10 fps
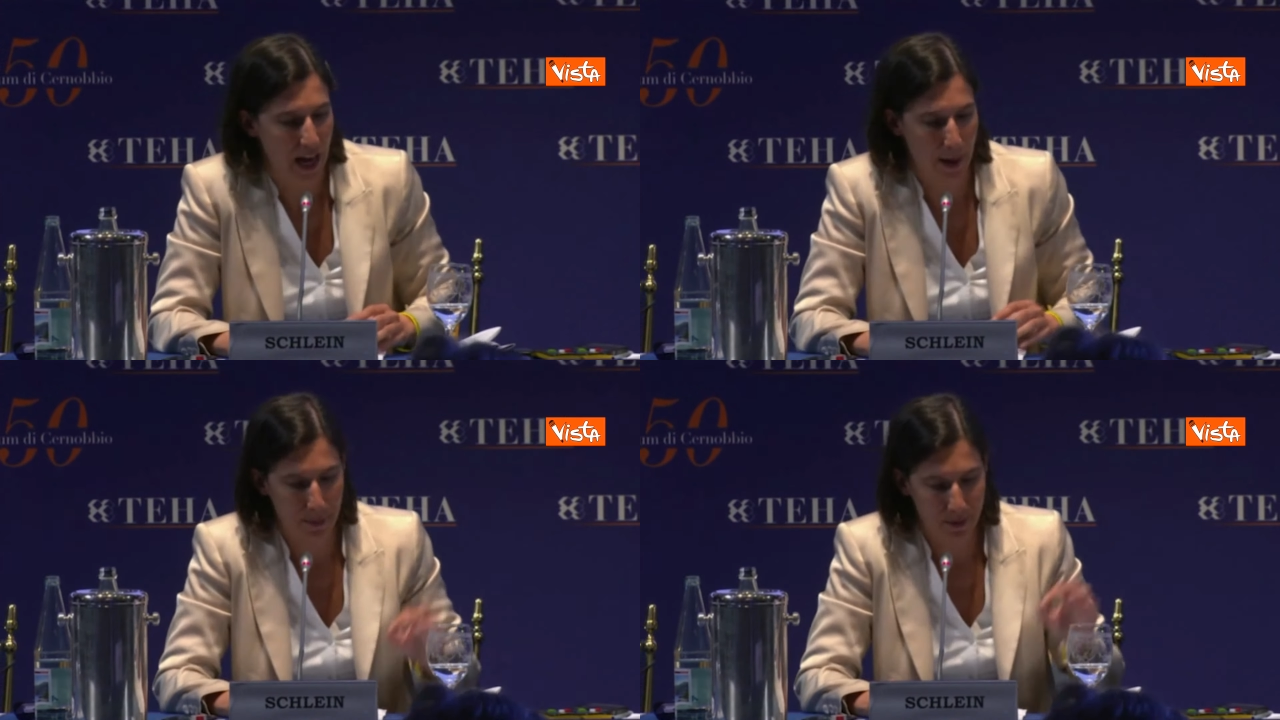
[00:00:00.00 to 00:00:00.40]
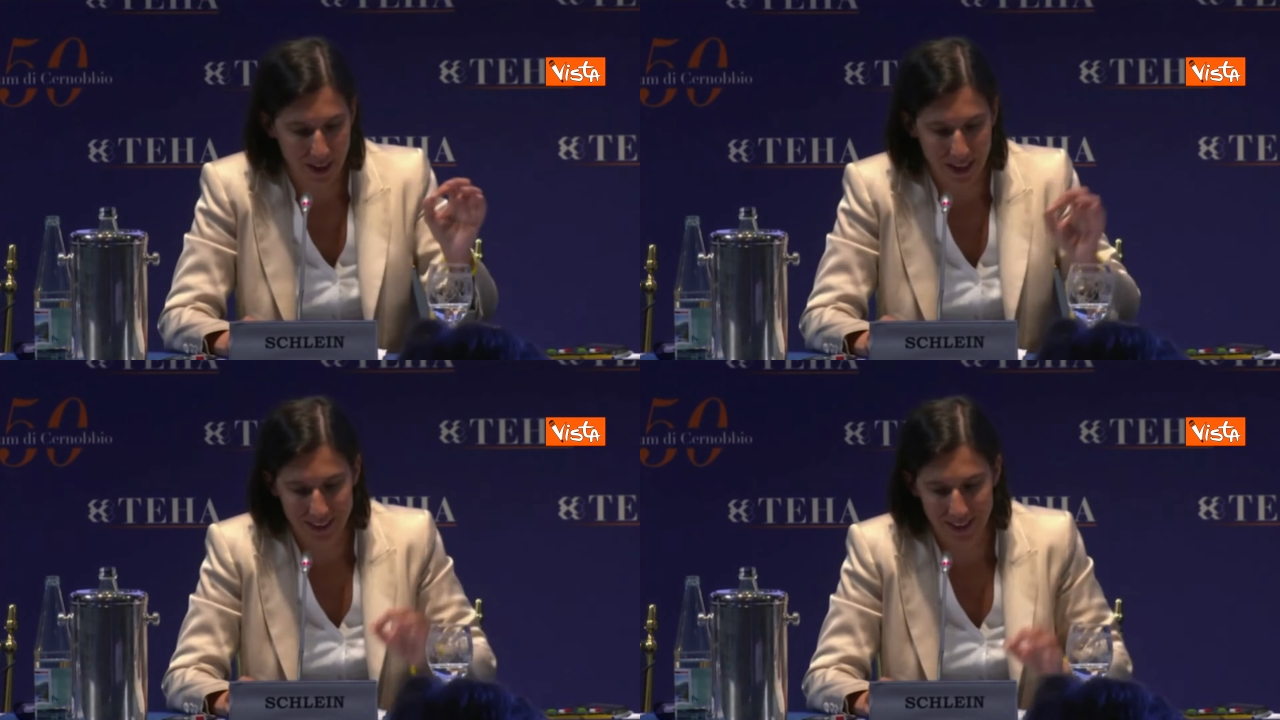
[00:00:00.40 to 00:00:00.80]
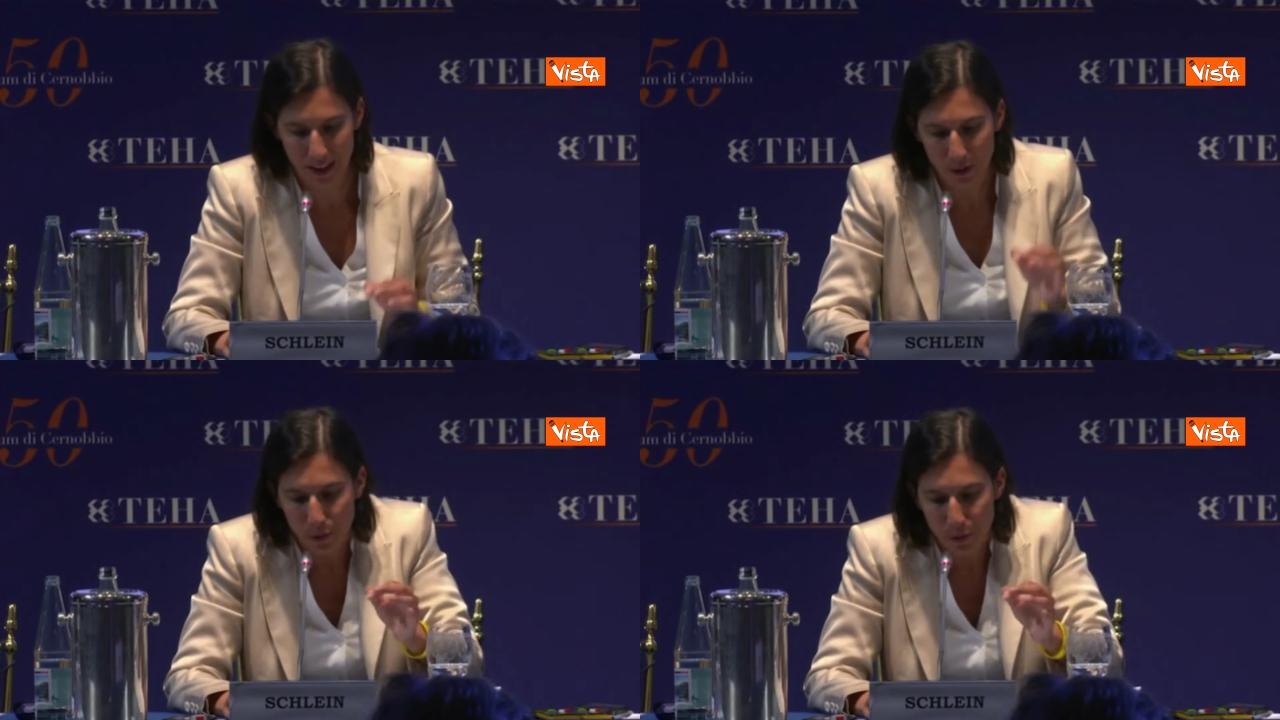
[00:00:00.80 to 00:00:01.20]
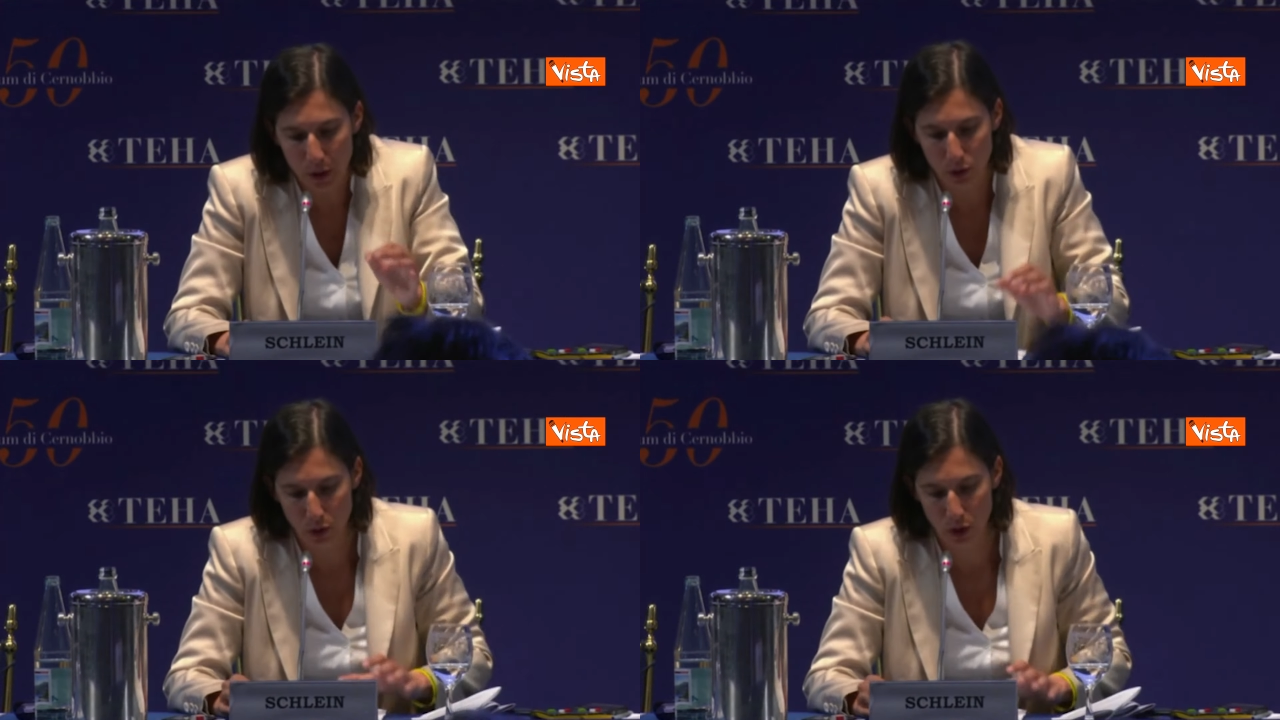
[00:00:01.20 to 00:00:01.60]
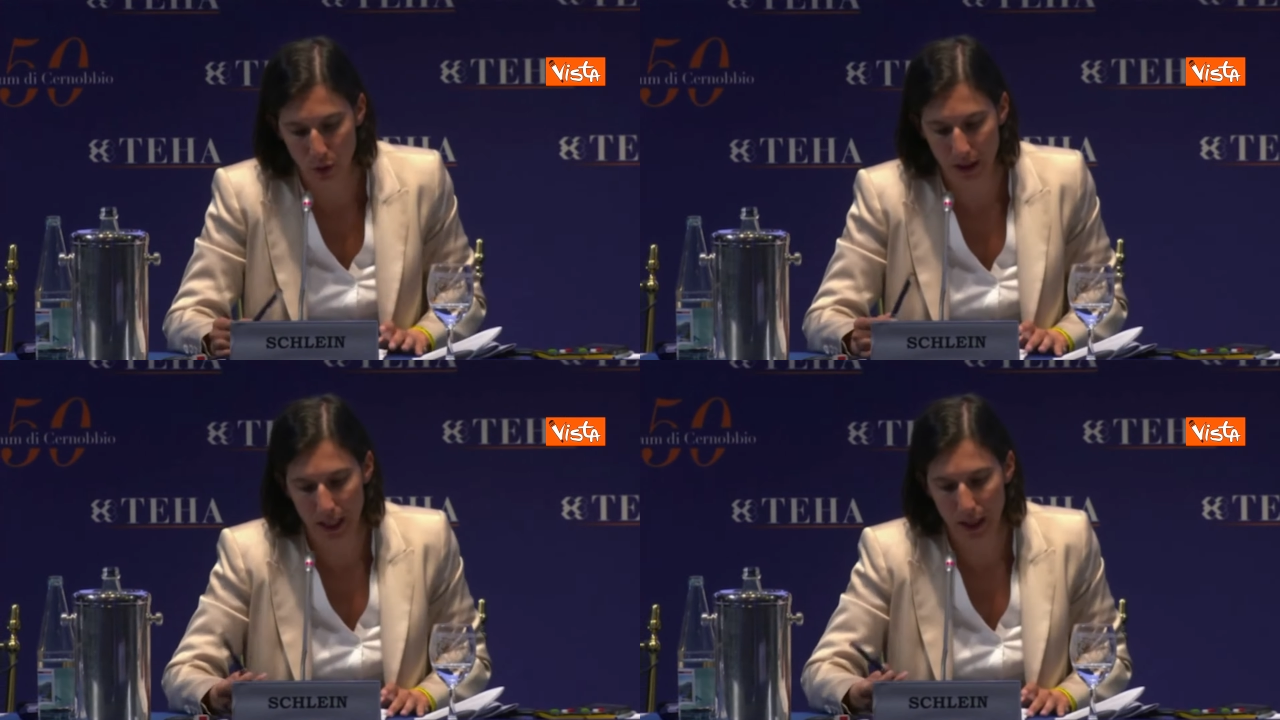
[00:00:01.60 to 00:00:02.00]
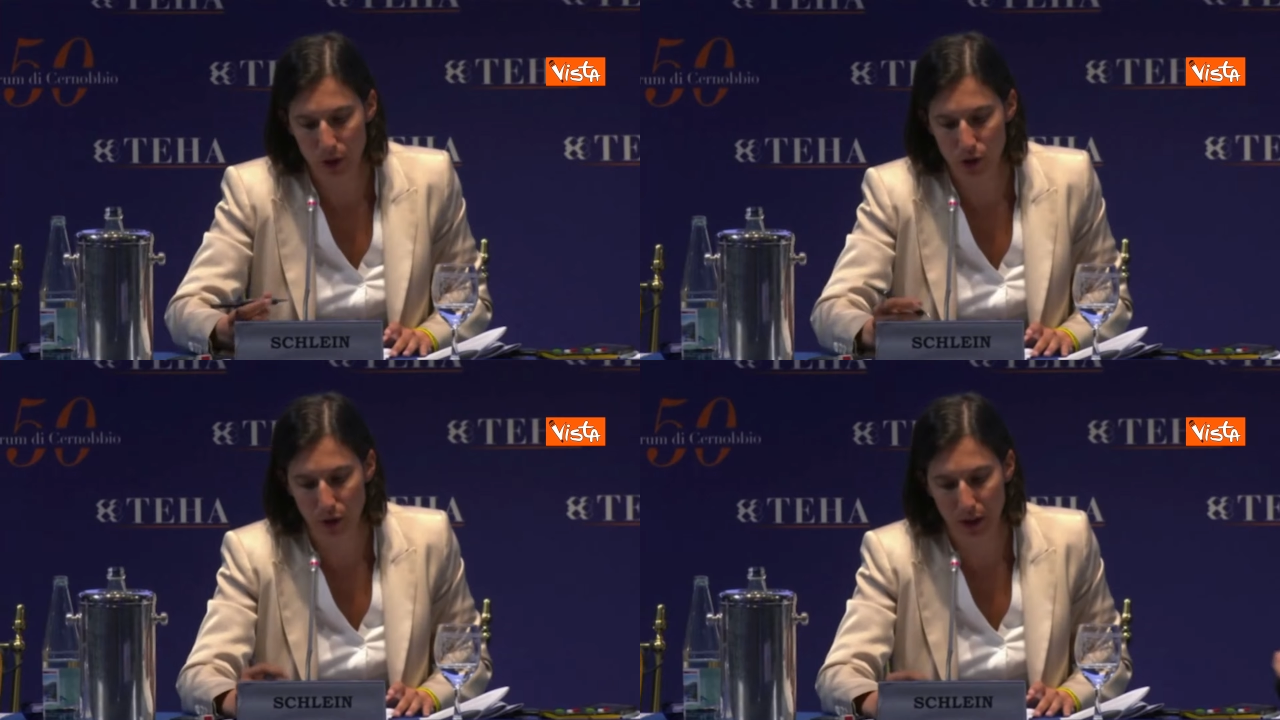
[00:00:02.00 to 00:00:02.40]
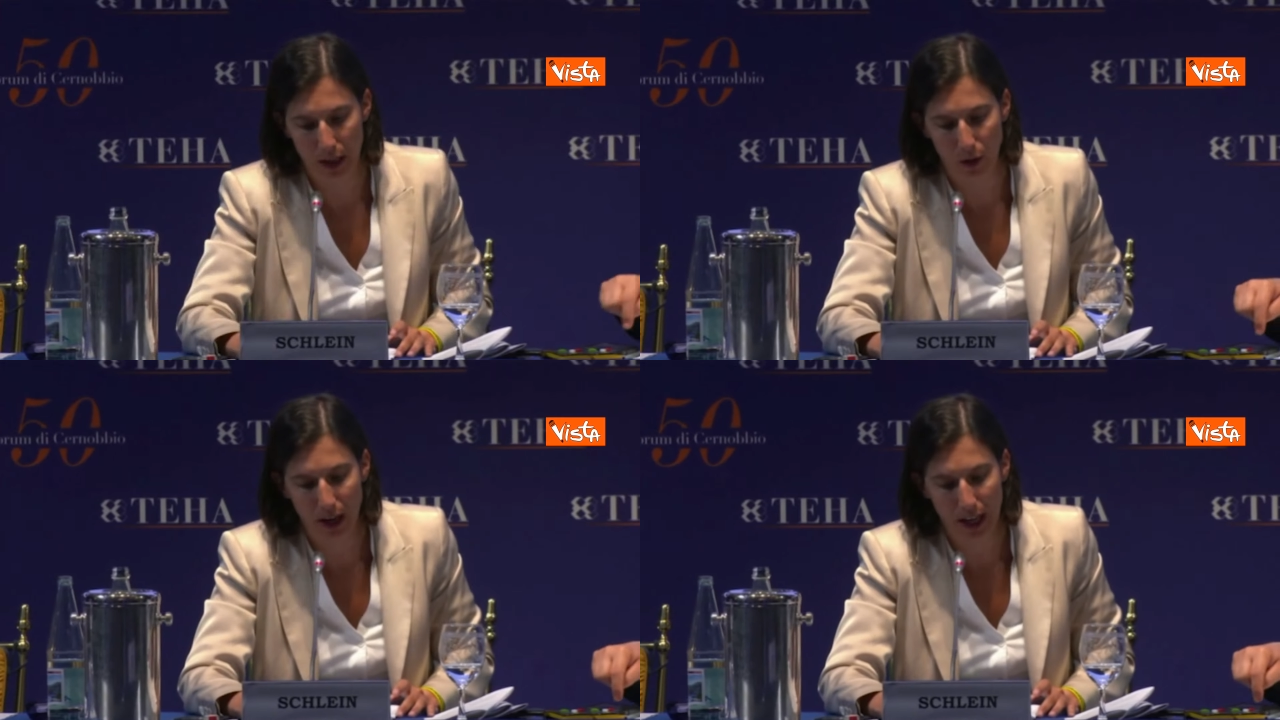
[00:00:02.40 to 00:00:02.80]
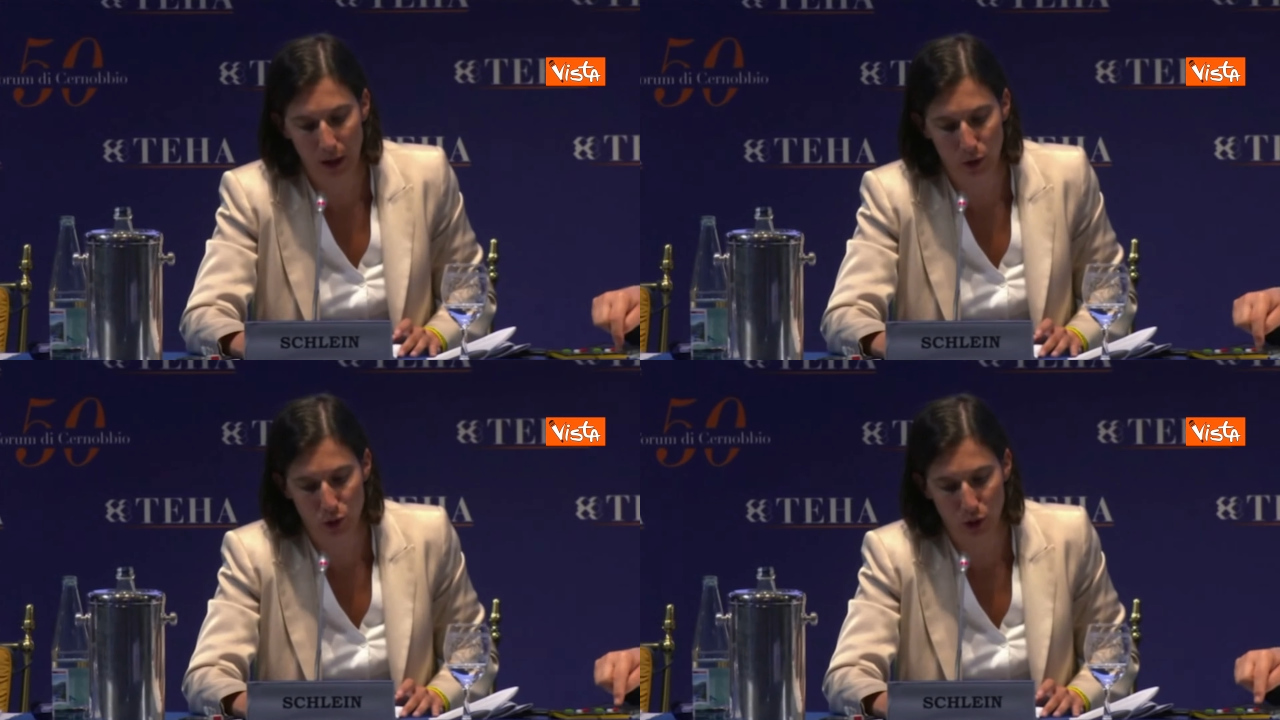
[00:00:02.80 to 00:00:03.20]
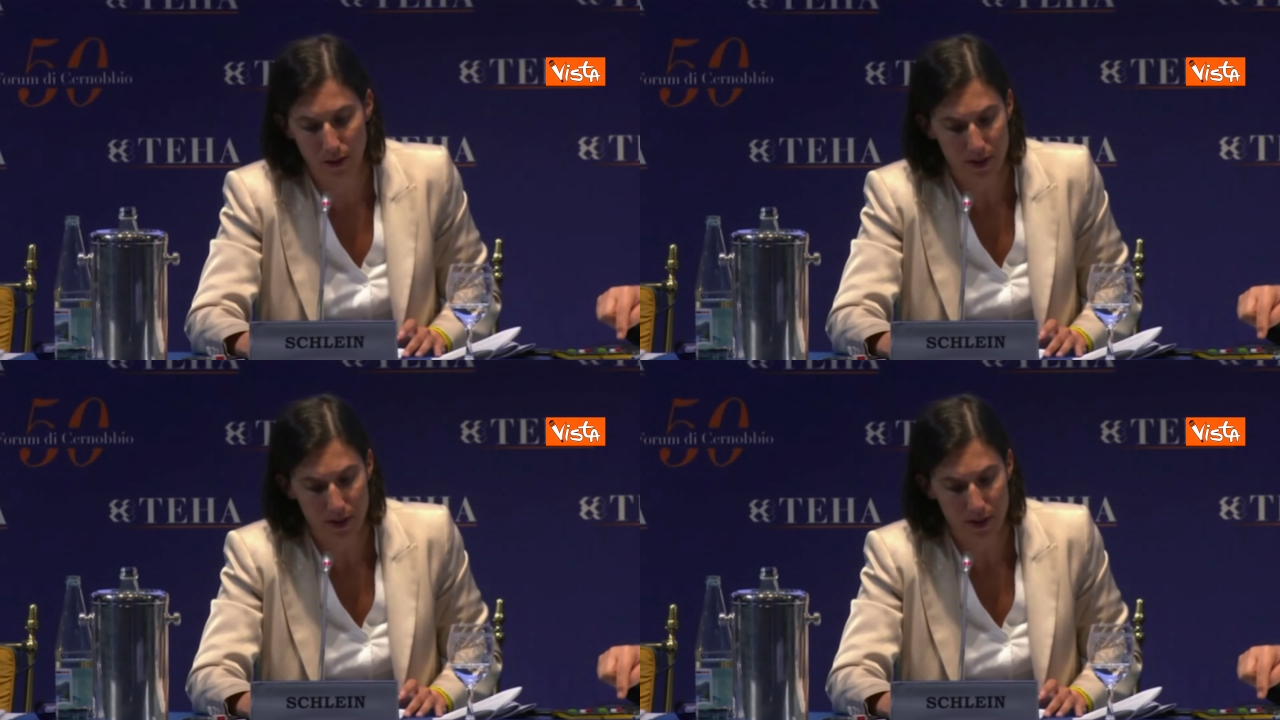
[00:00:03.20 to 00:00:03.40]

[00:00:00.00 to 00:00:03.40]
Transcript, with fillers: a provare a tirare un filo su alcune delle questioni che i colleghi hanno sollevato